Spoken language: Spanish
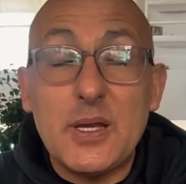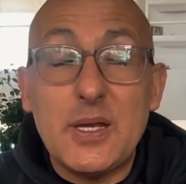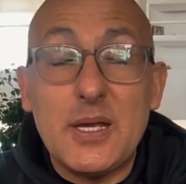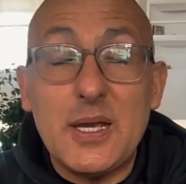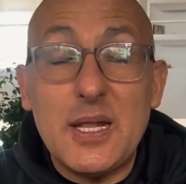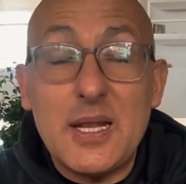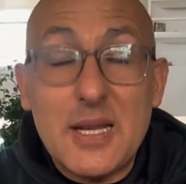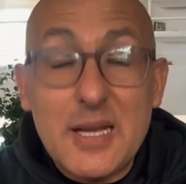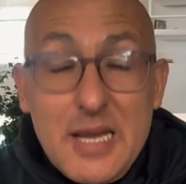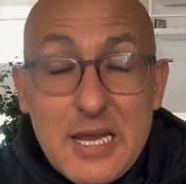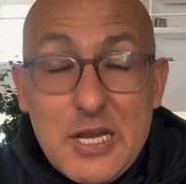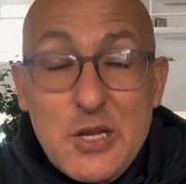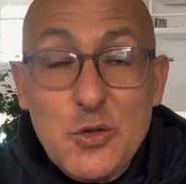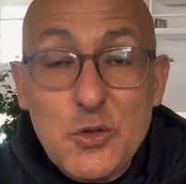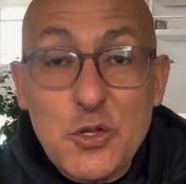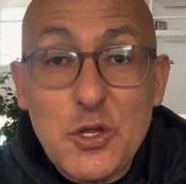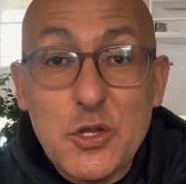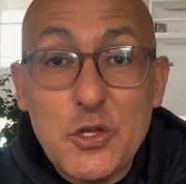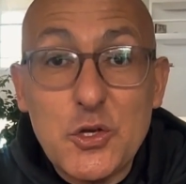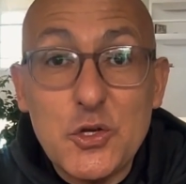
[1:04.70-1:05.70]
El reino
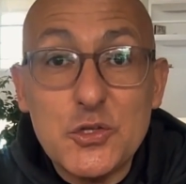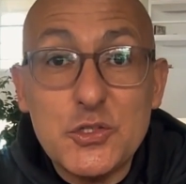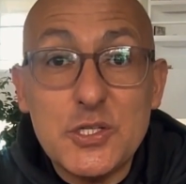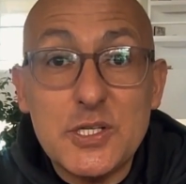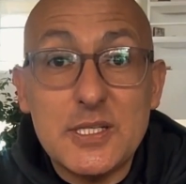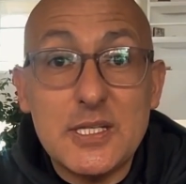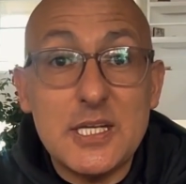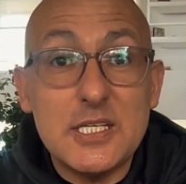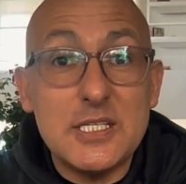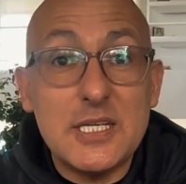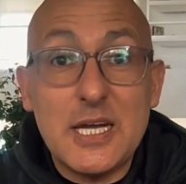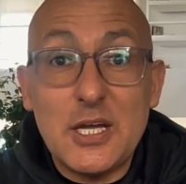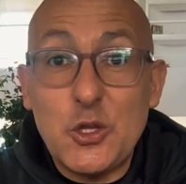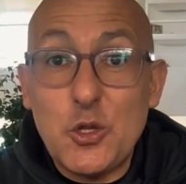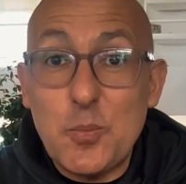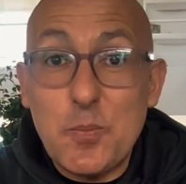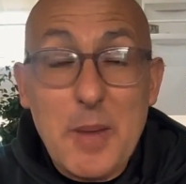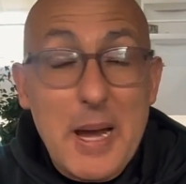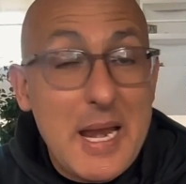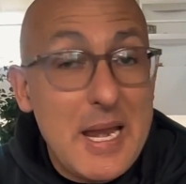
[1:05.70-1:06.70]
de Dios está
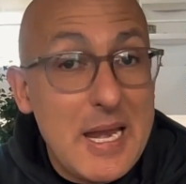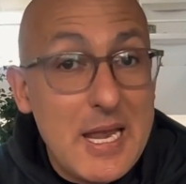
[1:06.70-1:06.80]
llegando más